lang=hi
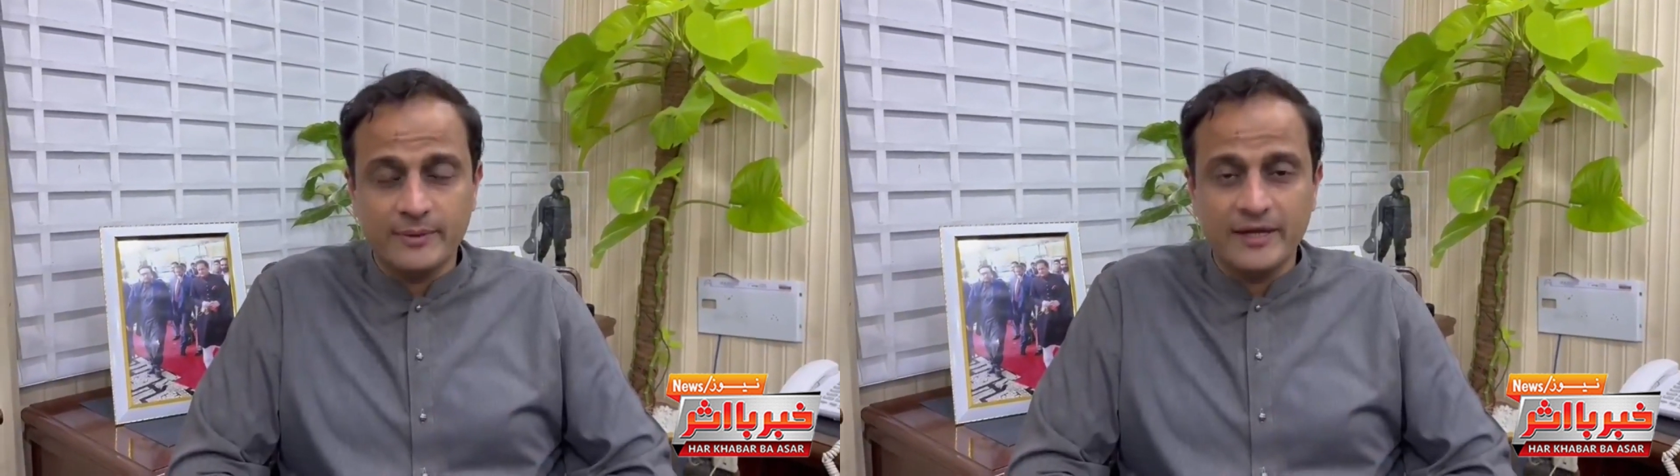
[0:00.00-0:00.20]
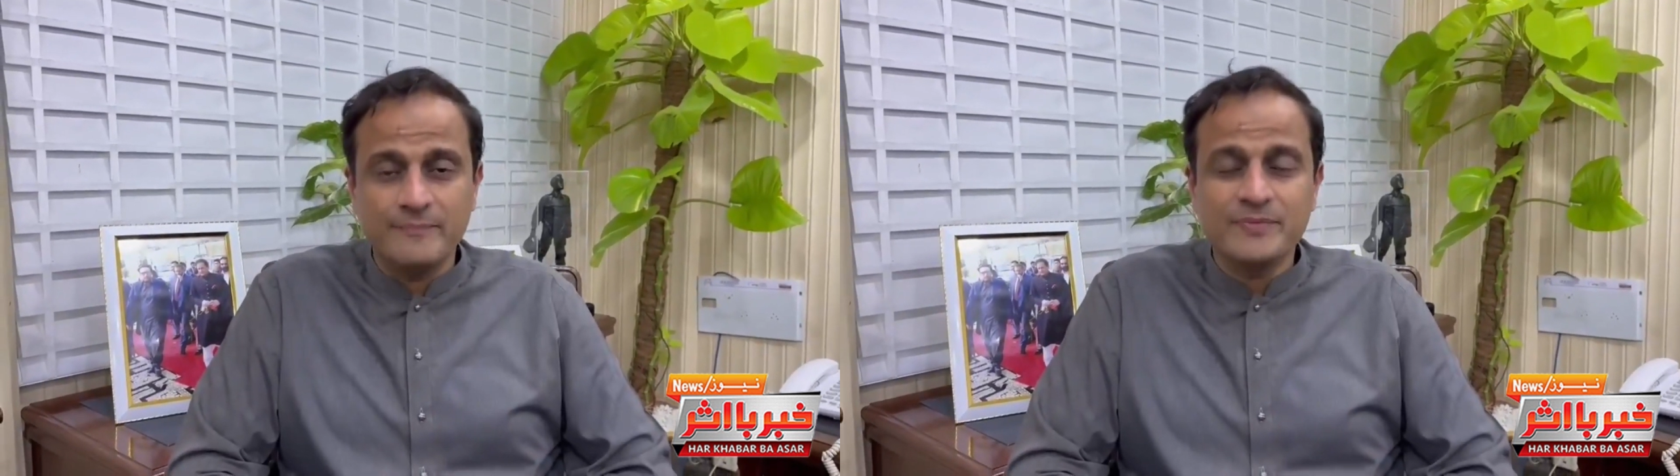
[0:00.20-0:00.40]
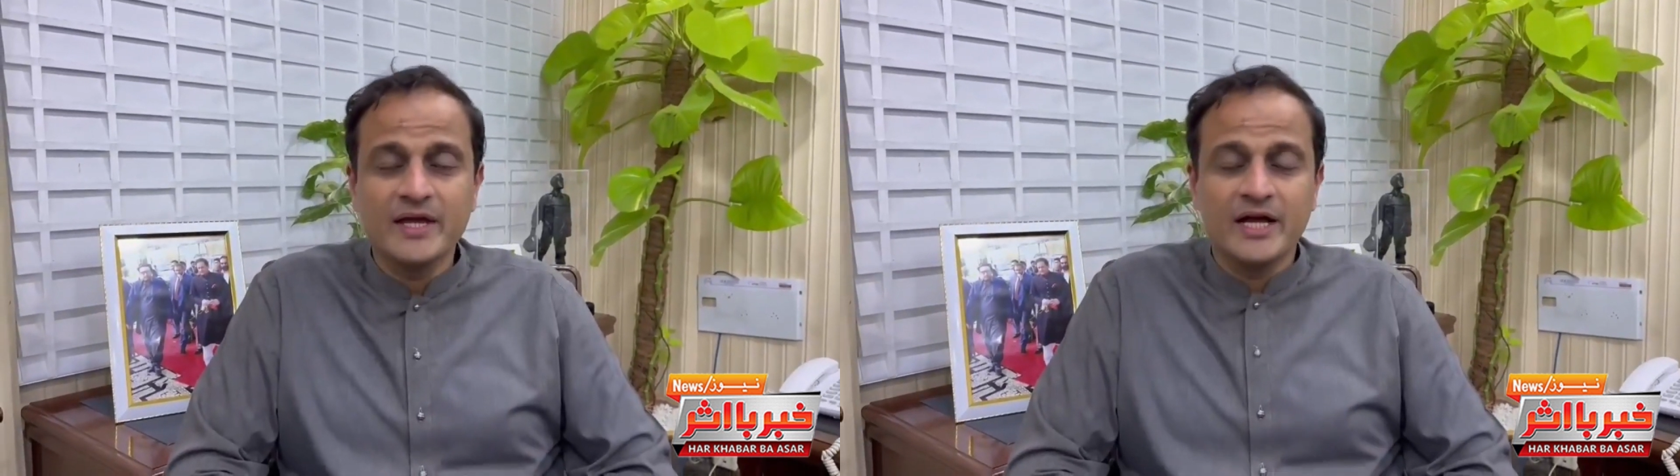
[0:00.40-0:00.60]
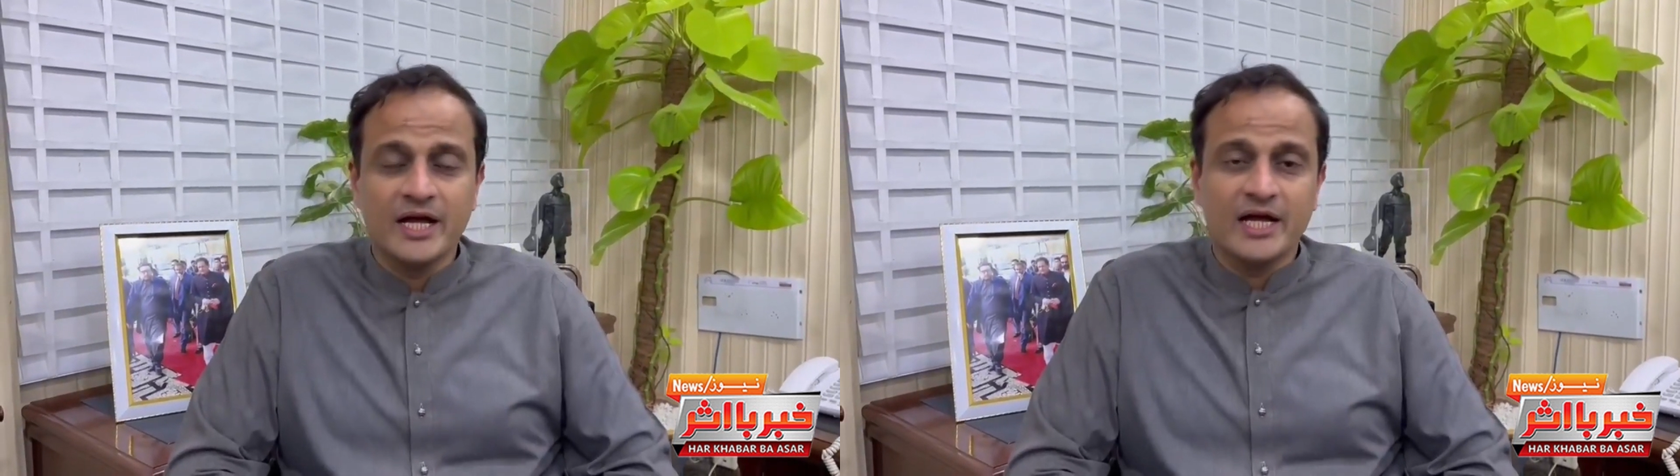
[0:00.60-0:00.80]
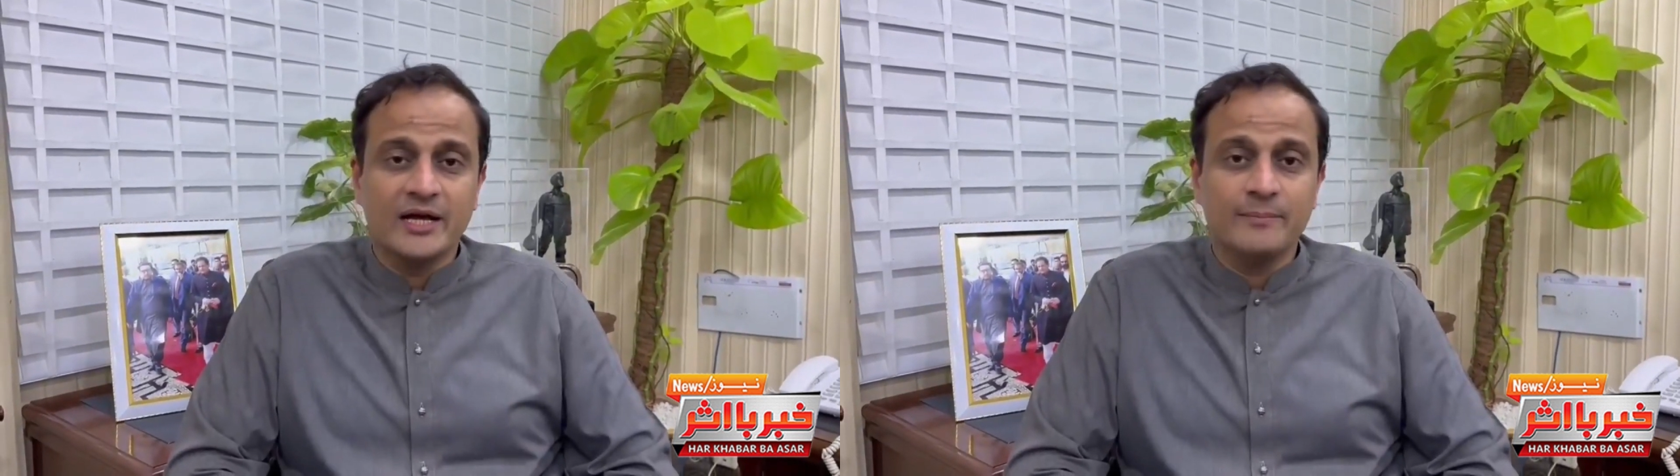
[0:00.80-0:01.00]
पड़ा
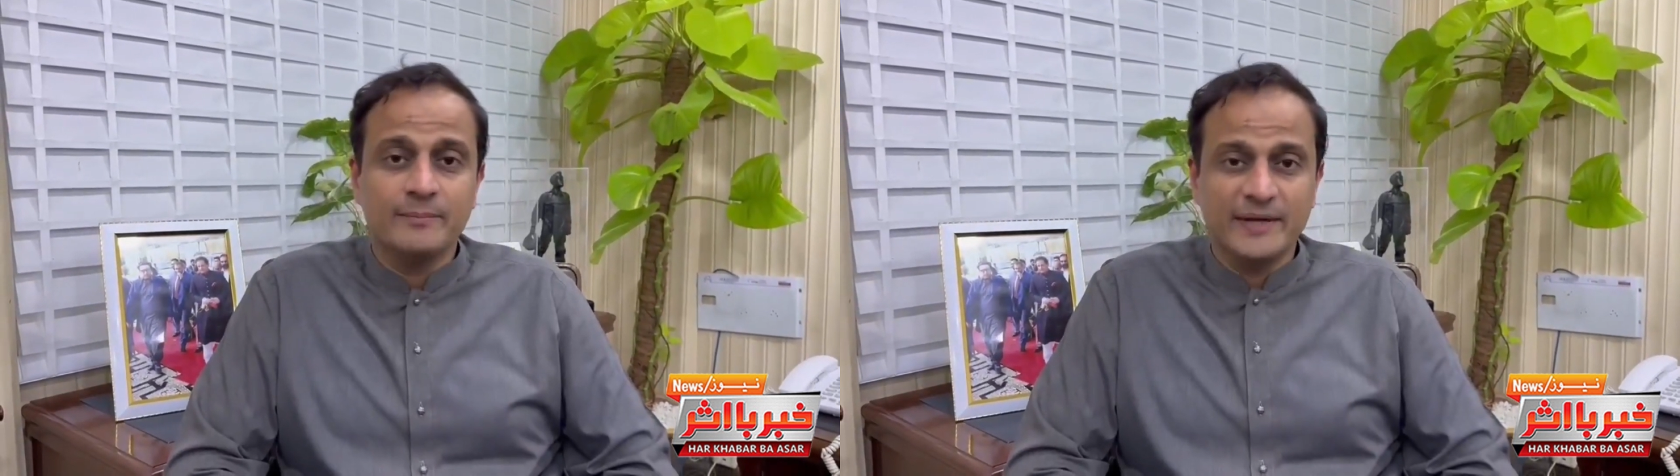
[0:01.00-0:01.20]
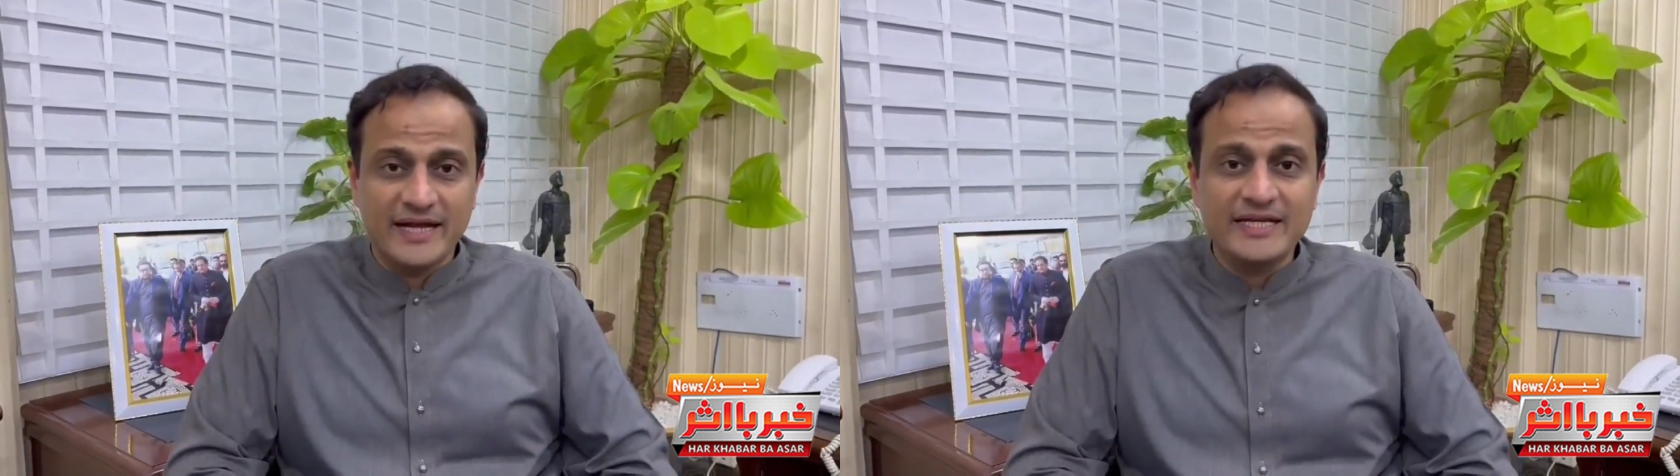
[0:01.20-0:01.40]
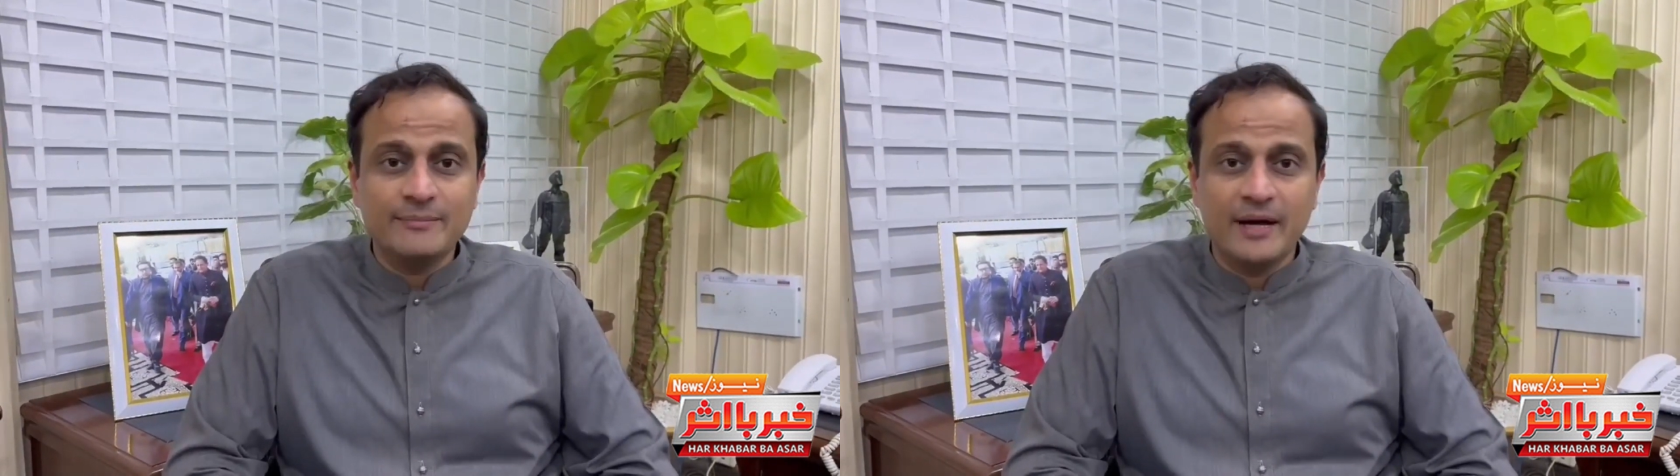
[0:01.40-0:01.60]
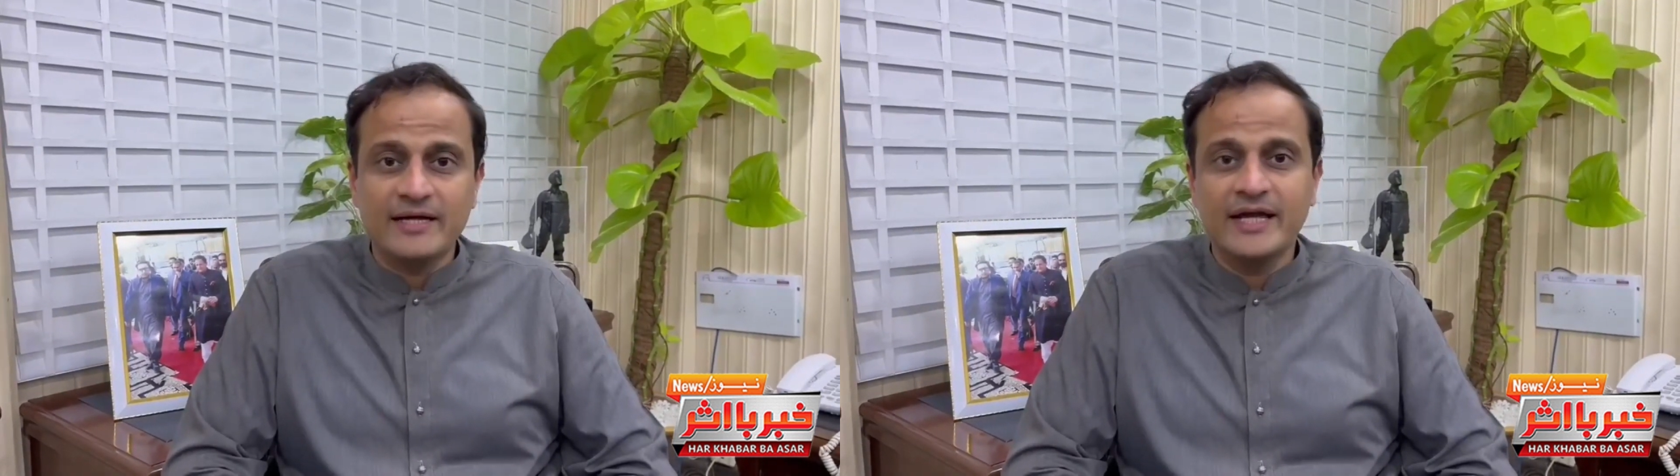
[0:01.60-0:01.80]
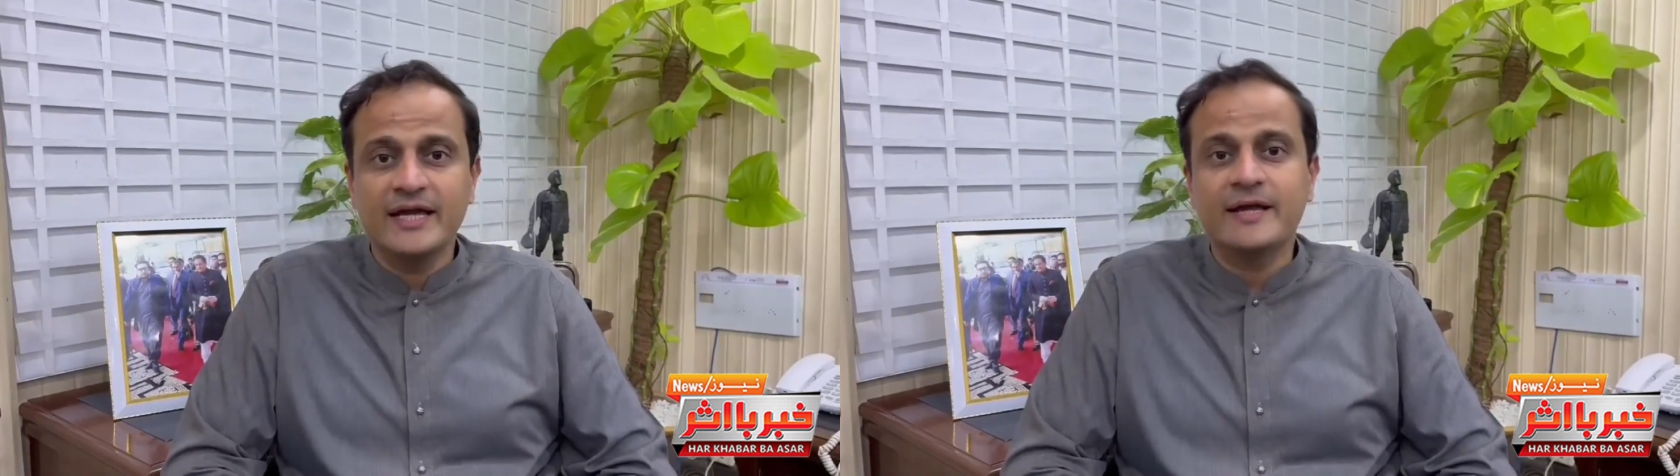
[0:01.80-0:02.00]
मेरा ये
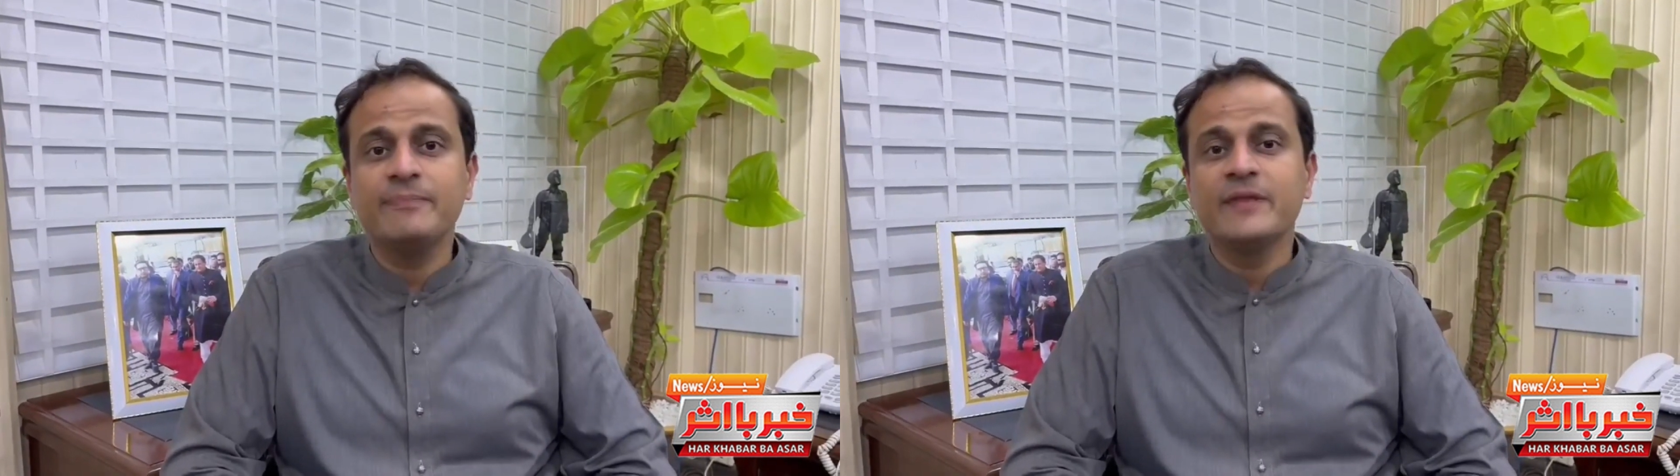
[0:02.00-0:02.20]
मानना है